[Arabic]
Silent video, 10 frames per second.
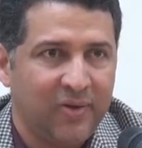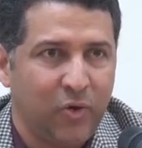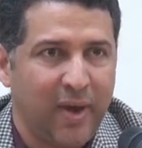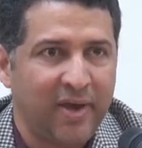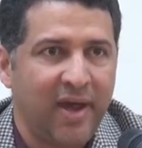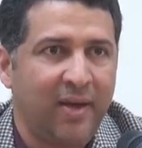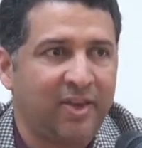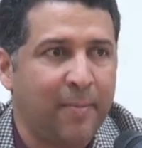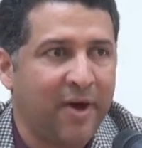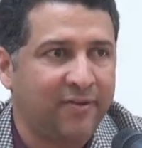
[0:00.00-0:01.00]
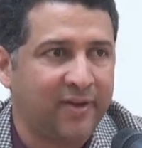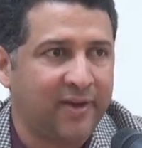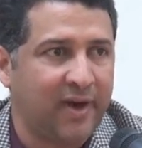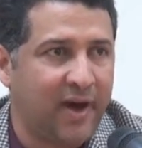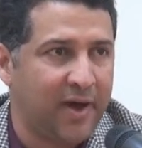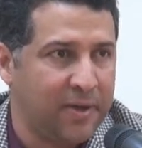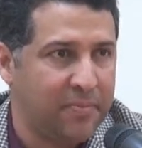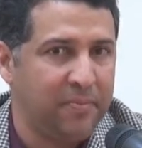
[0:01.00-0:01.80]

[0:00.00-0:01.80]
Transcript: وبينها تماسك قائم